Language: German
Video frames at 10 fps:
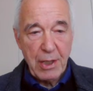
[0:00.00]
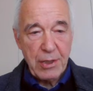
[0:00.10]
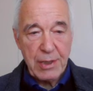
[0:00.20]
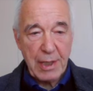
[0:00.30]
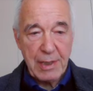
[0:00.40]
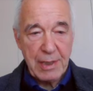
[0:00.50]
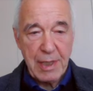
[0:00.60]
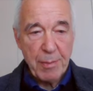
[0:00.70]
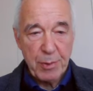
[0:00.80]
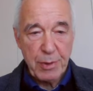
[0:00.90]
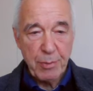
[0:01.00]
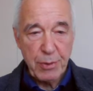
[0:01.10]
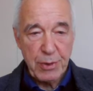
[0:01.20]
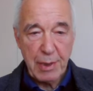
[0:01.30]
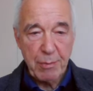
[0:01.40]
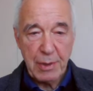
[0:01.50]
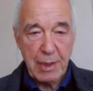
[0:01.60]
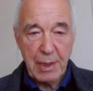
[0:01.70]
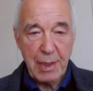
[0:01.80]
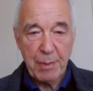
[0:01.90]
Statt
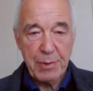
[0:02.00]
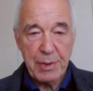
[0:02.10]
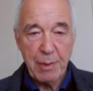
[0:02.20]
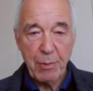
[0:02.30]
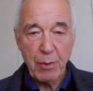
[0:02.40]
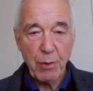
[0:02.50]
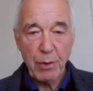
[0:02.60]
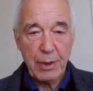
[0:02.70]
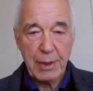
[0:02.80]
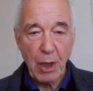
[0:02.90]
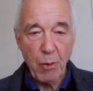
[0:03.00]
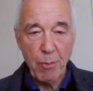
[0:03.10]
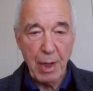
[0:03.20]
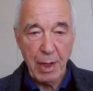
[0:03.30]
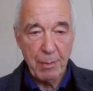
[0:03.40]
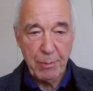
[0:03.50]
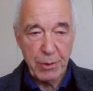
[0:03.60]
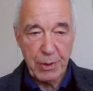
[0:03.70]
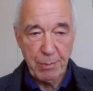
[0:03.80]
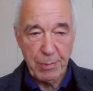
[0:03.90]
selbstbestimmt lebt sie immer noch
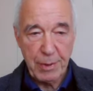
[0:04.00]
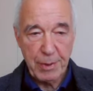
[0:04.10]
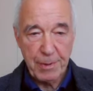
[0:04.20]
traumabestimmt.